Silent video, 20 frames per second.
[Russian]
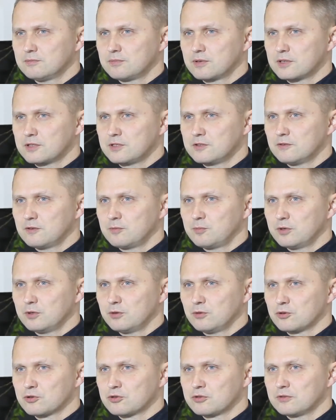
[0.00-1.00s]

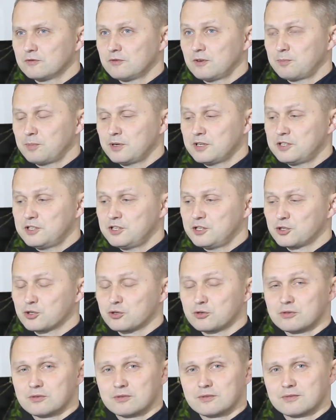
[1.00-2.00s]
противоположное, в
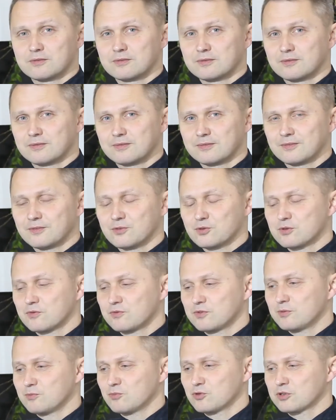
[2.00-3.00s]
оппозицию вот,
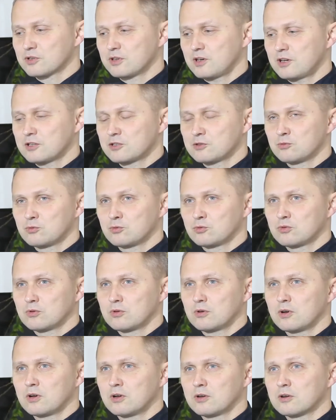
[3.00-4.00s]
всему
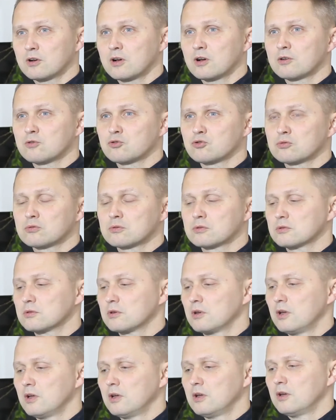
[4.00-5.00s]
сказанному, а как что?
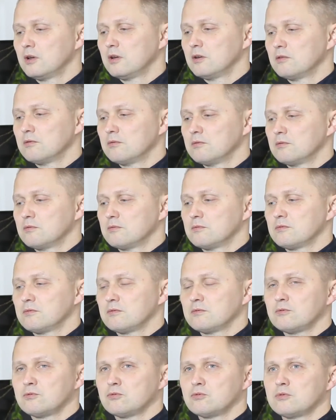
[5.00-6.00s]

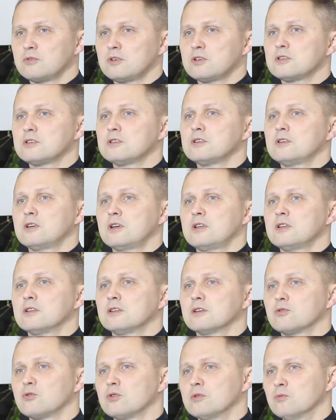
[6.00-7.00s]
ну, если я не
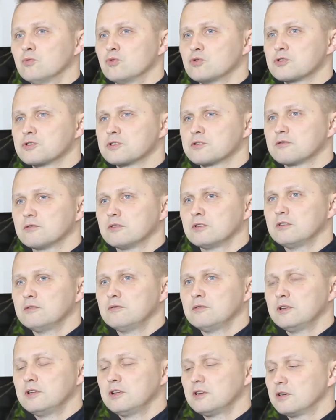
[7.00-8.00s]
такой мужественный и
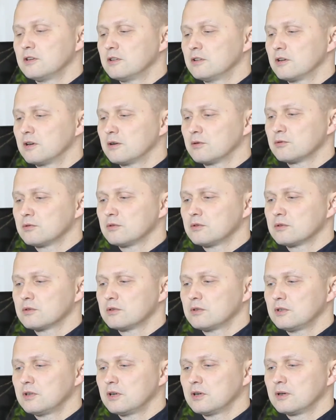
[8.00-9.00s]
великий, да, вот
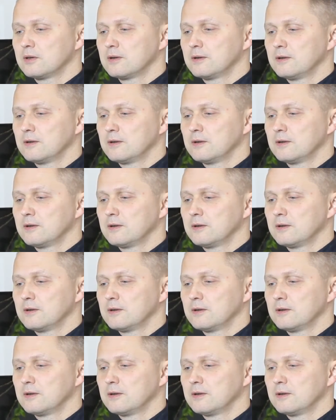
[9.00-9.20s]
если я...